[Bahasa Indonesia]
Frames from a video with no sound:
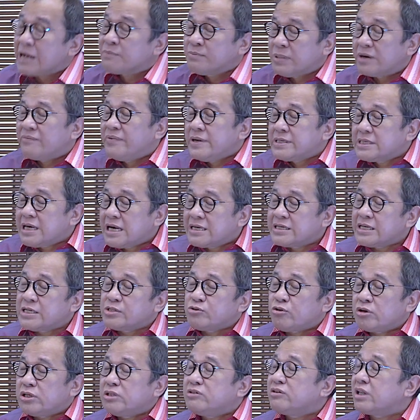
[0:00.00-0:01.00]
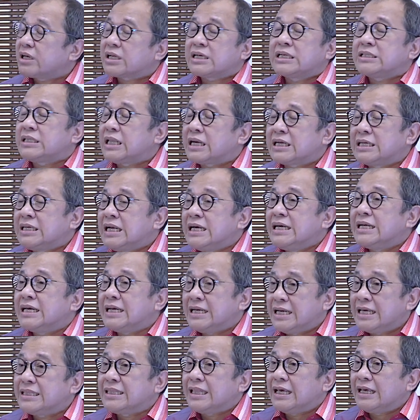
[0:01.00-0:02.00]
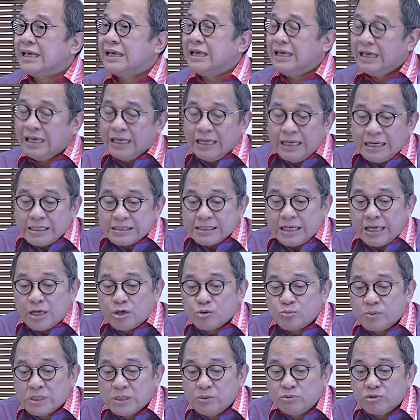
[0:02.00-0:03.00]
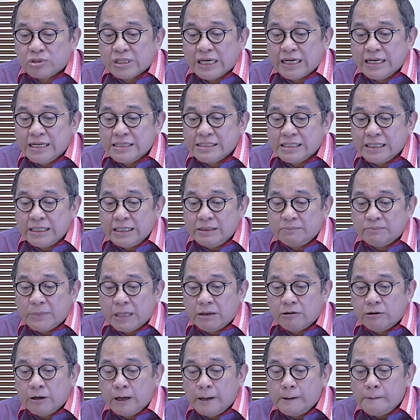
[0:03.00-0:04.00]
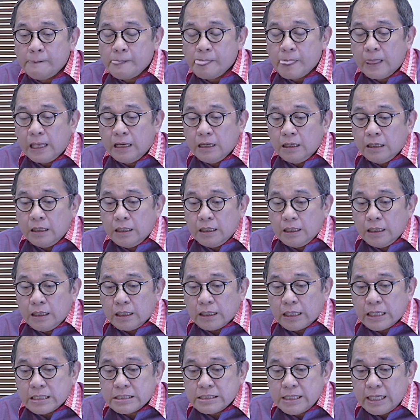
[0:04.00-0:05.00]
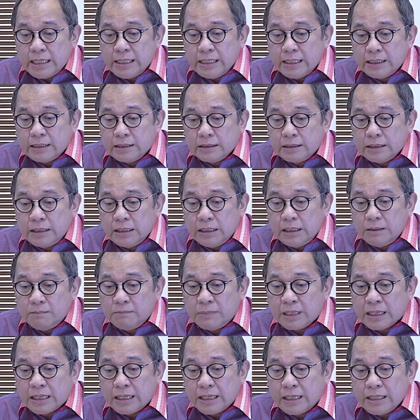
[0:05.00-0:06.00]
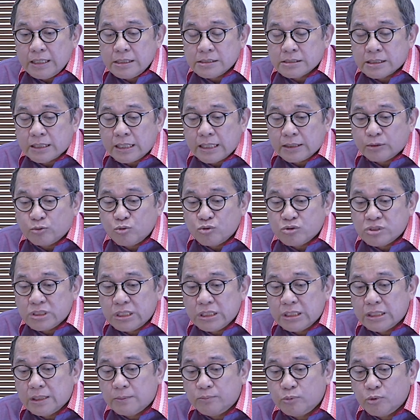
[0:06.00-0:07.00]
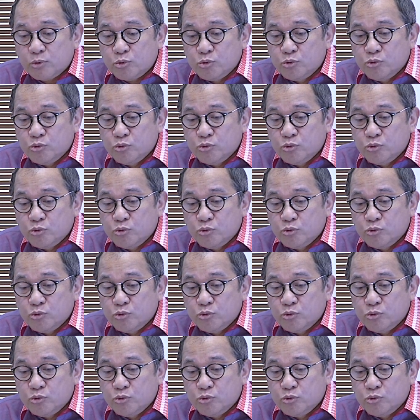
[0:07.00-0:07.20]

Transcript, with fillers: Akbar Faisal Ansor itu terkenal dengan data. Saya harus iya. menyebutkan di sini bahwa Krisdayanti meraih 132.131